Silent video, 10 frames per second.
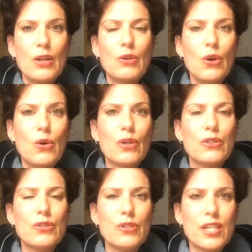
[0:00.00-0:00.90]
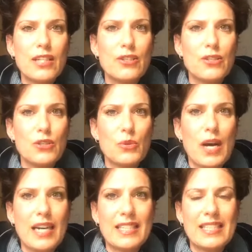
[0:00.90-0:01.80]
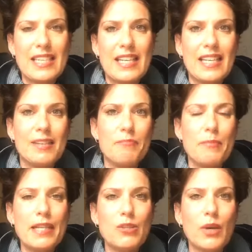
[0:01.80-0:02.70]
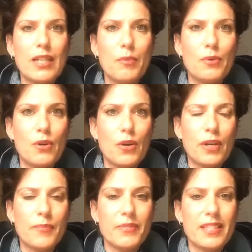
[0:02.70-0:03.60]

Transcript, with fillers: Donc, le sujet de ce soir, c'est Mets-toi d'abord.